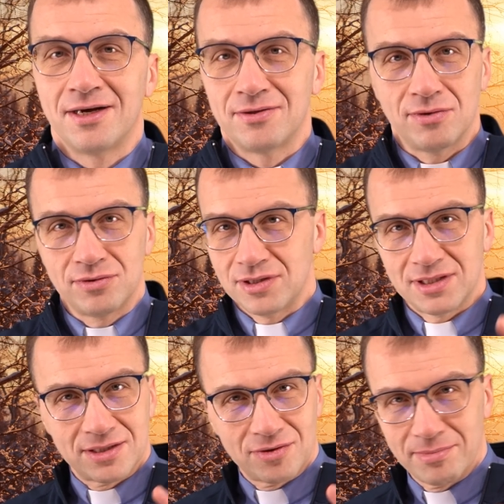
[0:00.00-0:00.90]
Ktoś
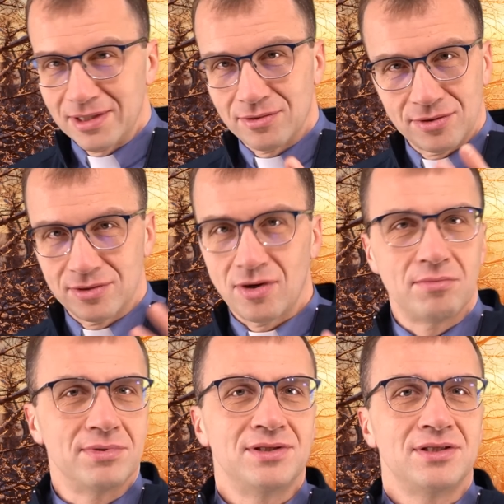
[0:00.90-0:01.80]
chce sobie coś
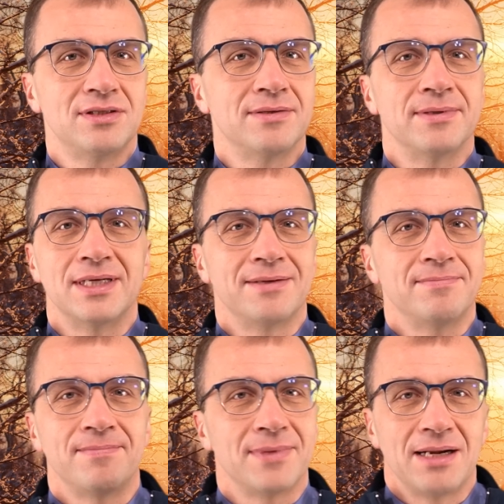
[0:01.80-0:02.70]
zrobić
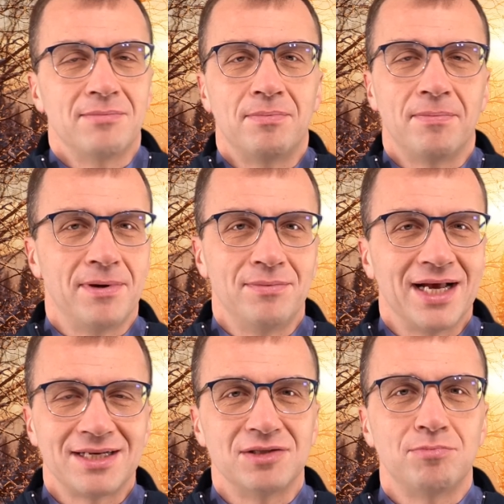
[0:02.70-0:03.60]
e, albo popełnia
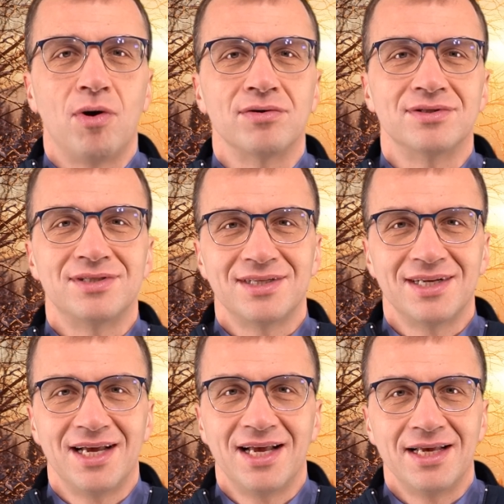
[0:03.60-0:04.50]
jakiś błąd,
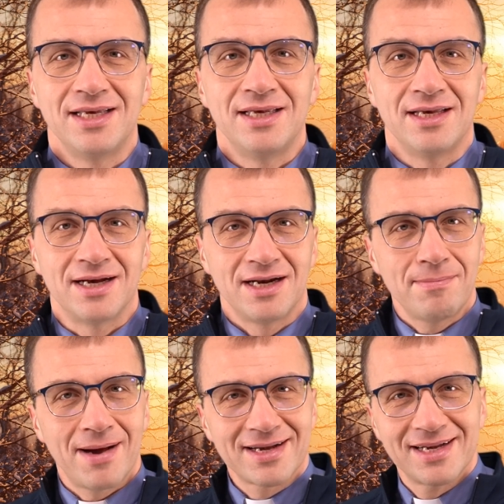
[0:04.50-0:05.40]
i
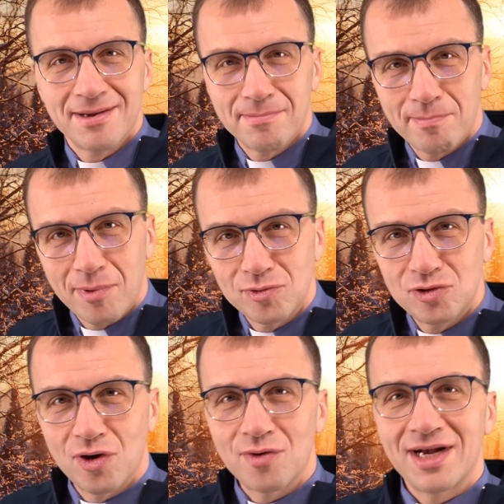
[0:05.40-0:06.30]
rybak
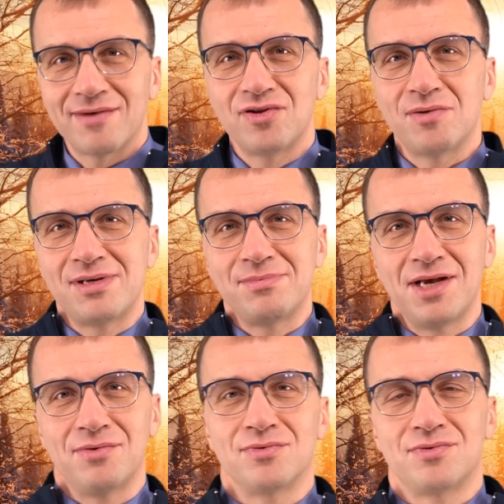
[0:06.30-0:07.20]
pociąga w dobrym
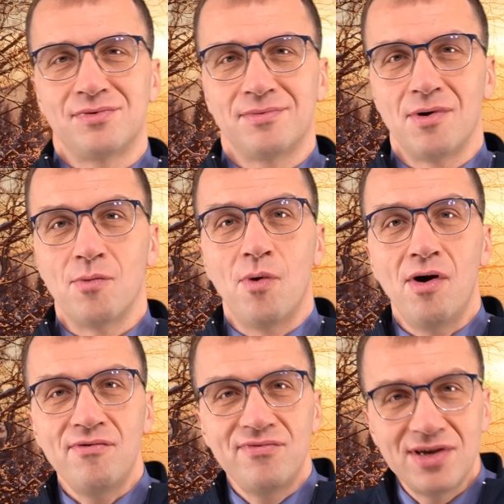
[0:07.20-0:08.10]
kierunku.
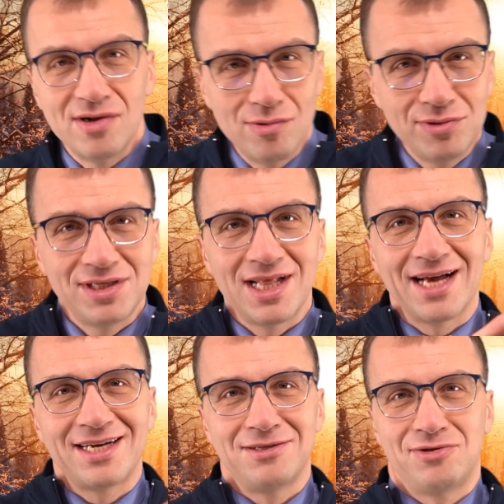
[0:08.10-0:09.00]
Łowi ludzi
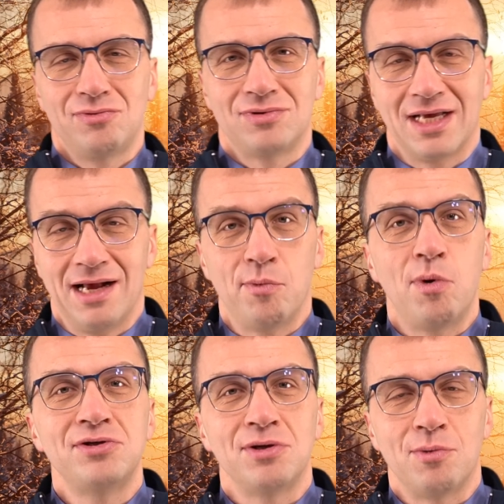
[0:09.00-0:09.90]
dla Chrystusa,
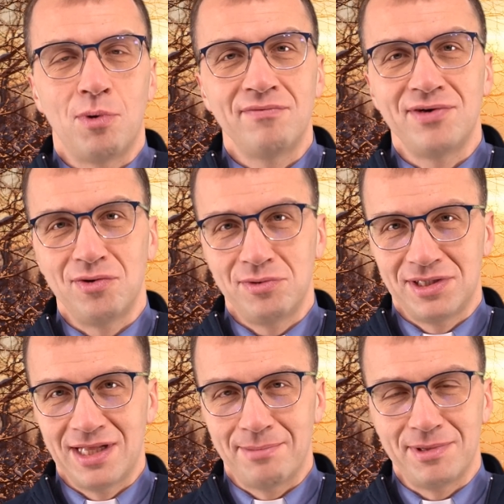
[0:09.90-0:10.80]
łowi
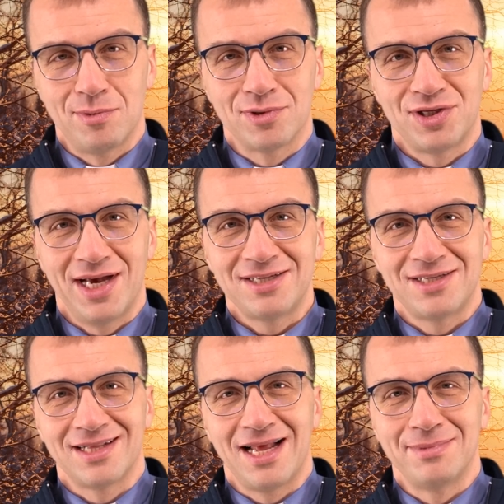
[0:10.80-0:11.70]
ludzi dla
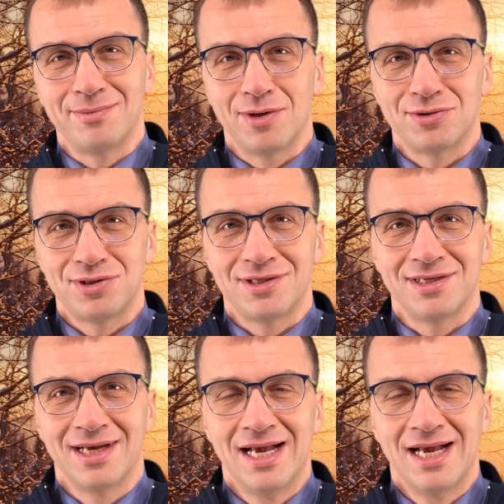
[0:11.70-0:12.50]
miłosierdzia, dla miłości,